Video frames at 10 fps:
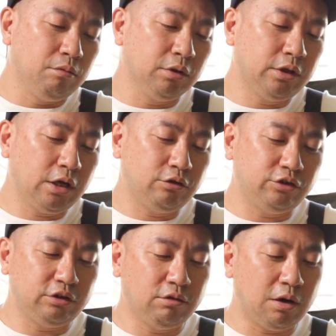
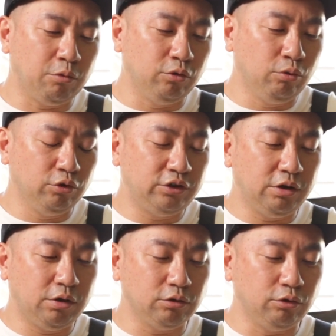私はもうどうし
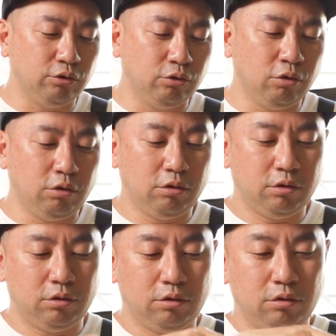てるかというと
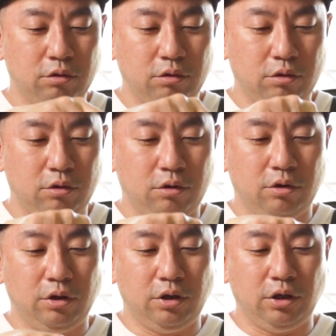
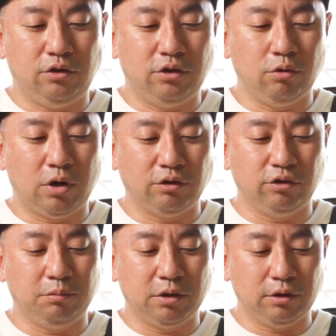一度外
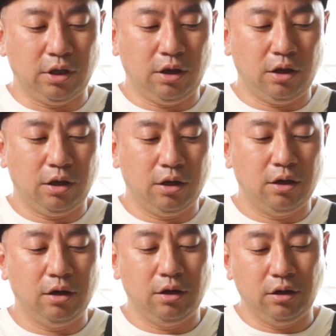しますね
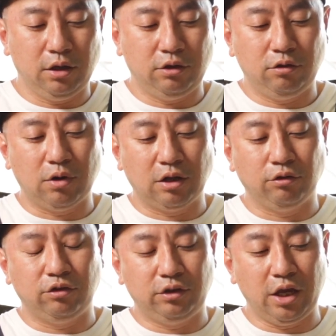一度
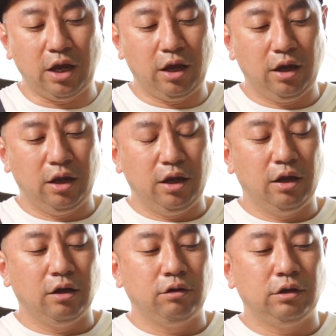外して
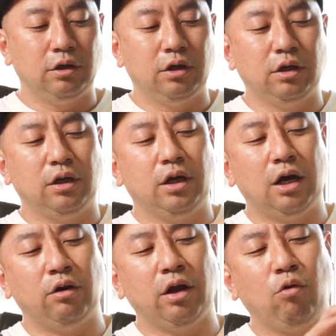
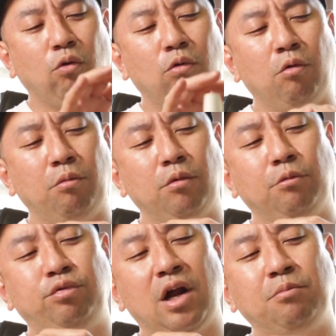あのねここ
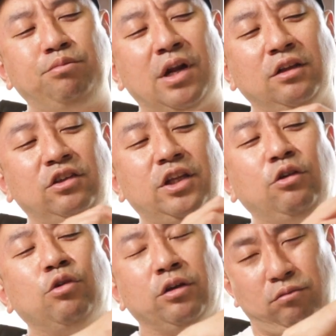プランプランにして
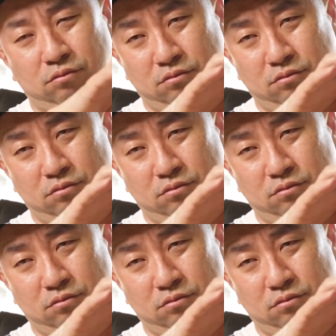る人は